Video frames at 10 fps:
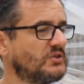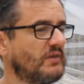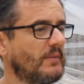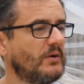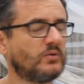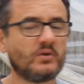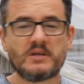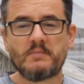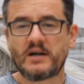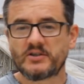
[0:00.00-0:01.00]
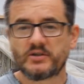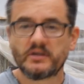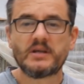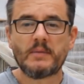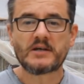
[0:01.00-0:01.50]
c'est vraiment le truc qui marche,
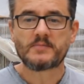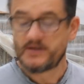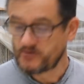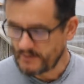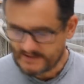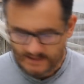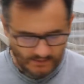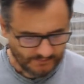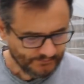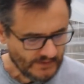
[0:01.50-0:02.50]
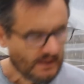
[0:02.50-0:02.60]
euh, qui marche bien sur mes arbres.